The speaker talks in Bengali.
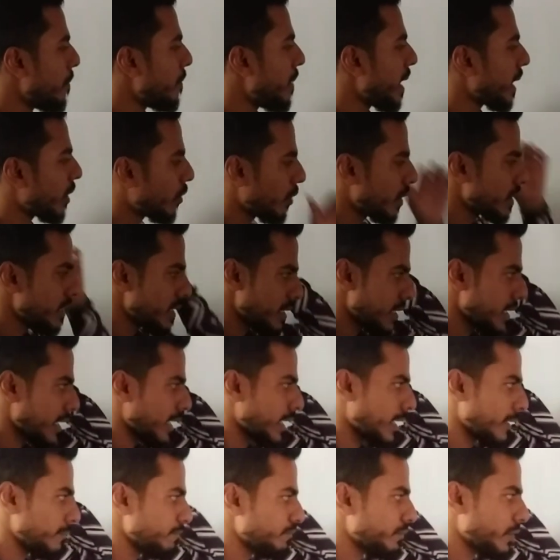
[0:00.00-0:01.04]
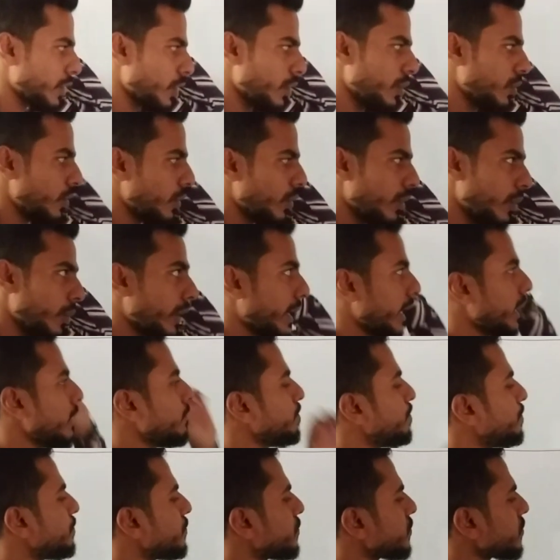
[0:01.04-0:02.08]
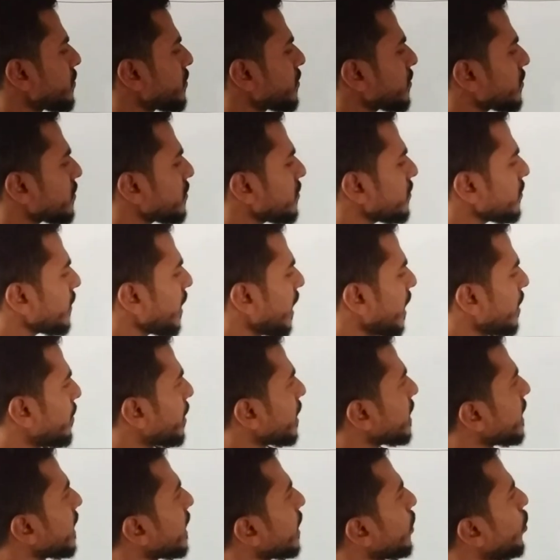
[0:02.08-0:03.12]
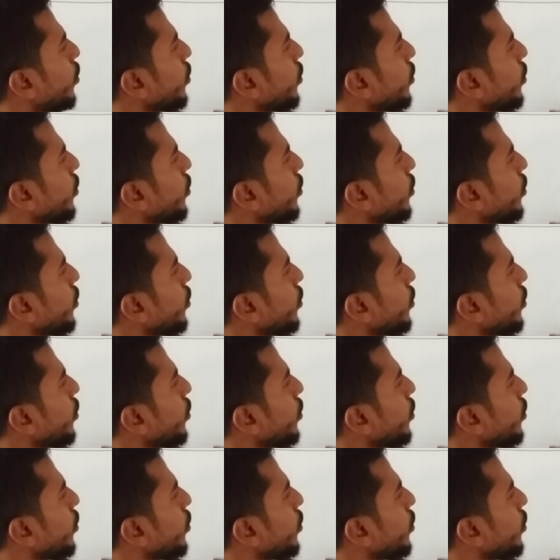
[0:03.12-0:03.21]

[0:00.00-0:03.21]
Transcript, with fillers: বারো হাজার টাকা ওকে এবার দেখেন